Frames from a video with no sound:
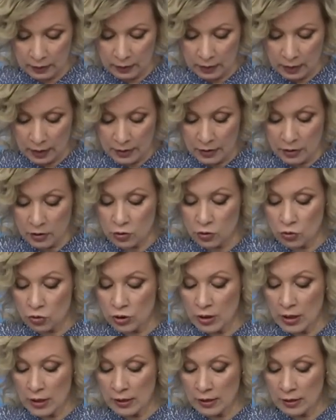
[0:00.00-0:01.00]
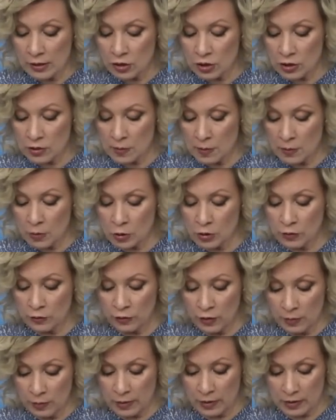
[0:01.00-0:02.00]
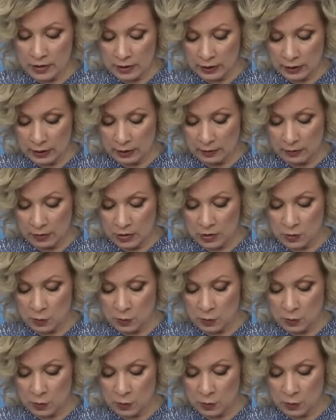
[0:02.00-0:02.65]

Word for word: Они рассуждали раньше о свободе выбора странами